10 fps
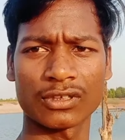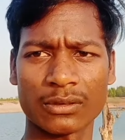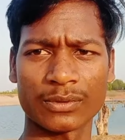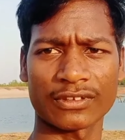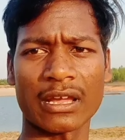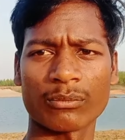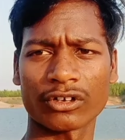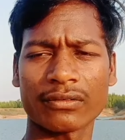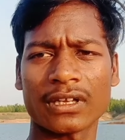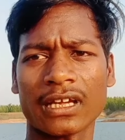क्योंकि अभी शाम
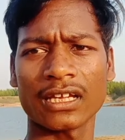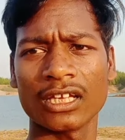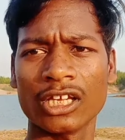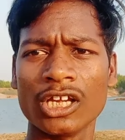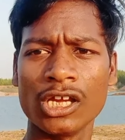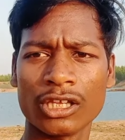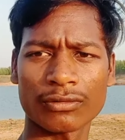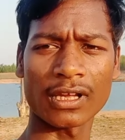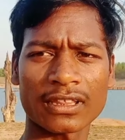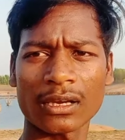होने वाला है
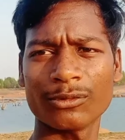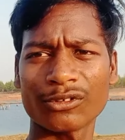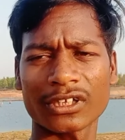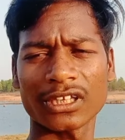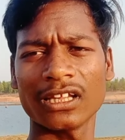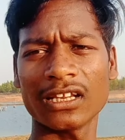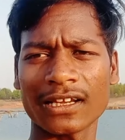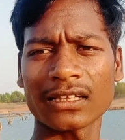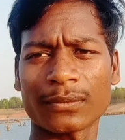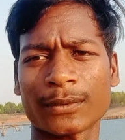तो आज का ब्लॉग इतना ही
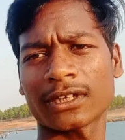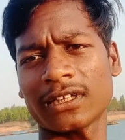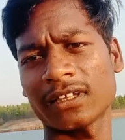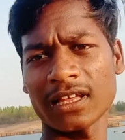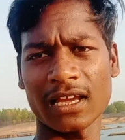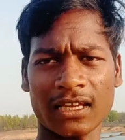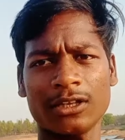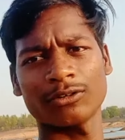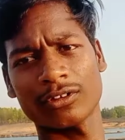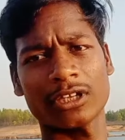रहेगा तो कुछ के लिए जय
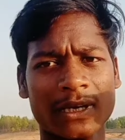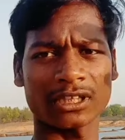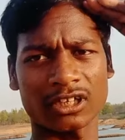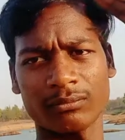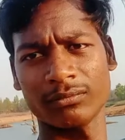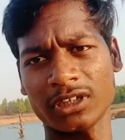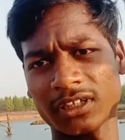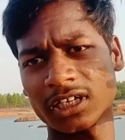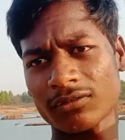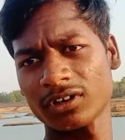हिंद उनके
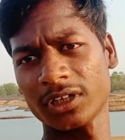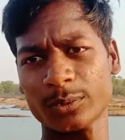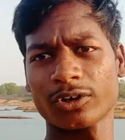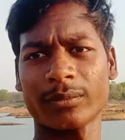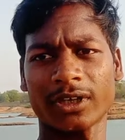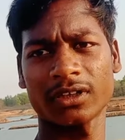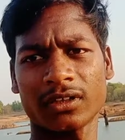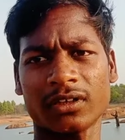मिलते हैं कोई नहीं ब्लॉग में